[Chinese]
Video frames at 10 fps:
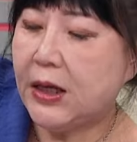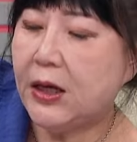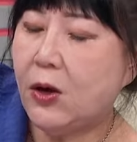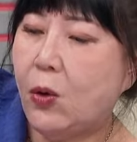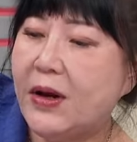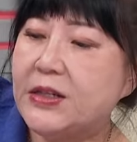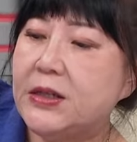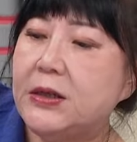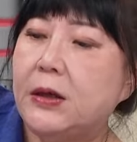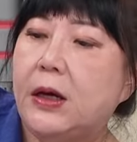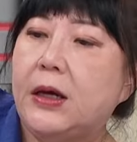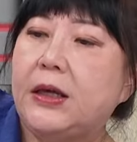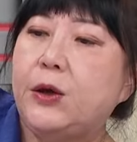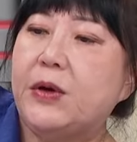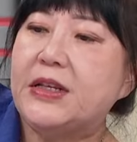呃，洪婉珍呃
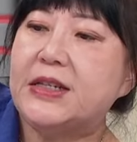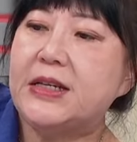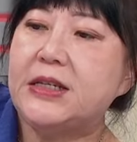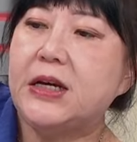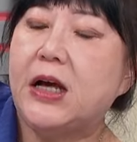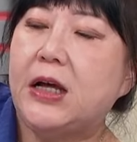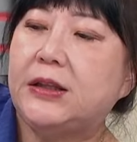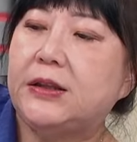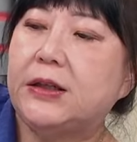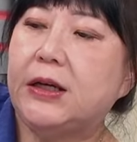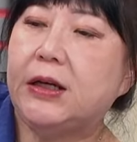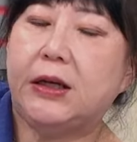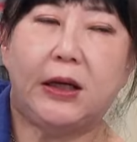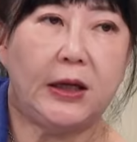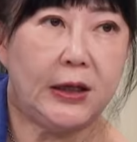议员曾经哈，这
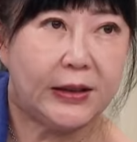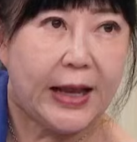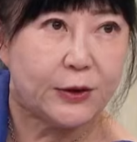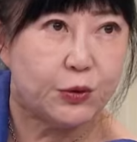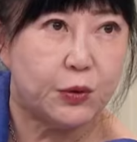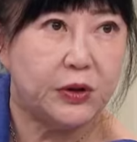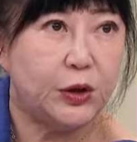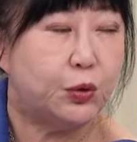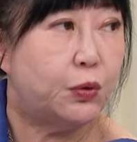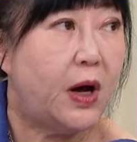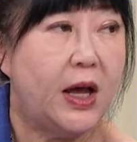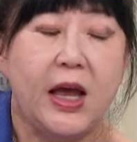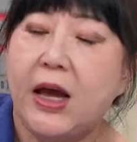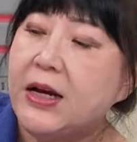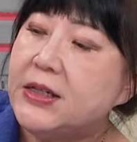个呃他做过的图啊，
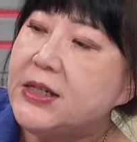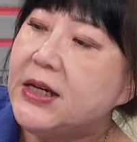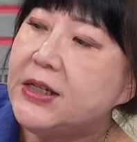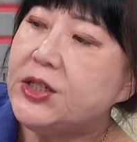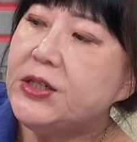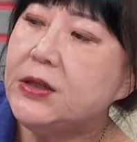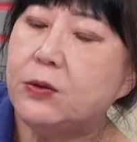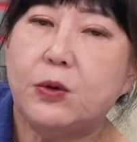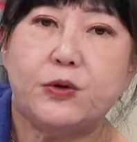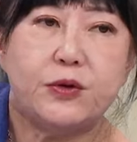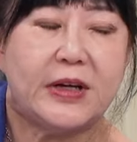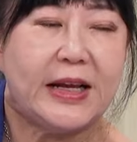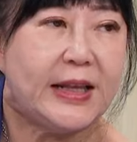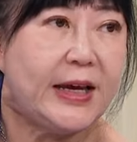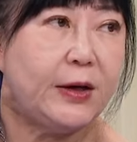是这个是过去
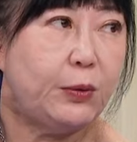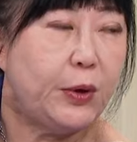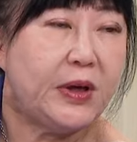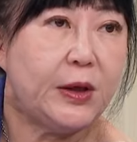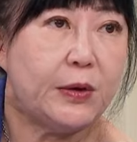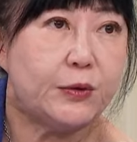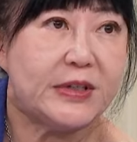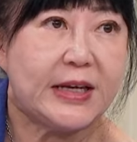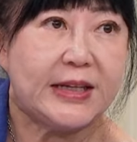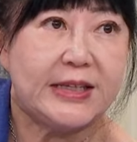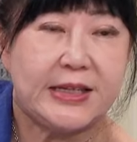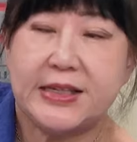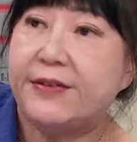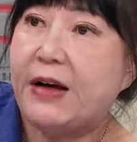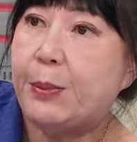刚才文员议员所讲的减
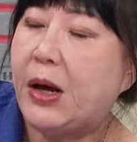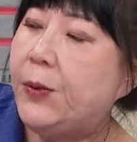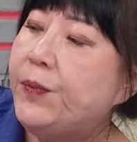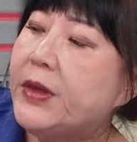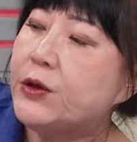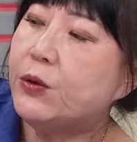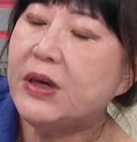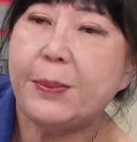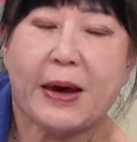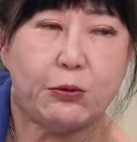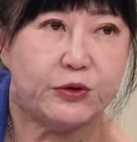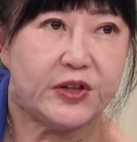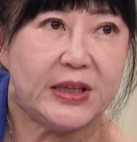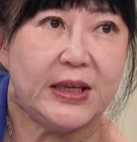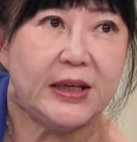项发包，从一百五
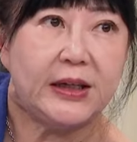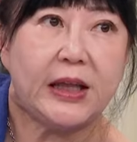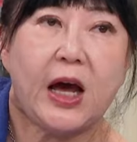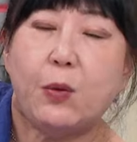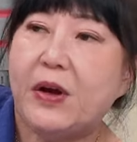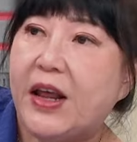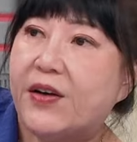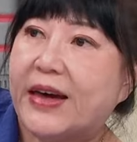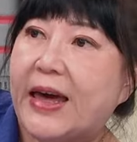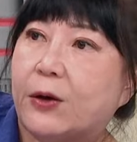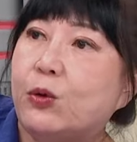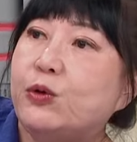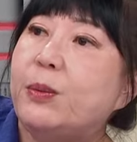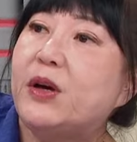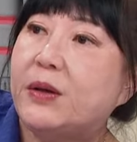十亿，然后为了要盖，过
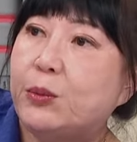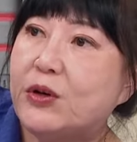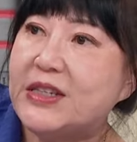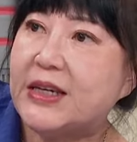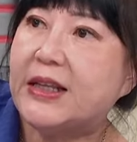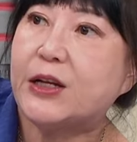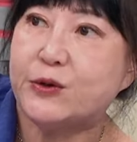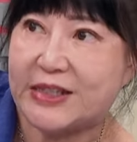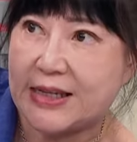去没有那么多钱，他就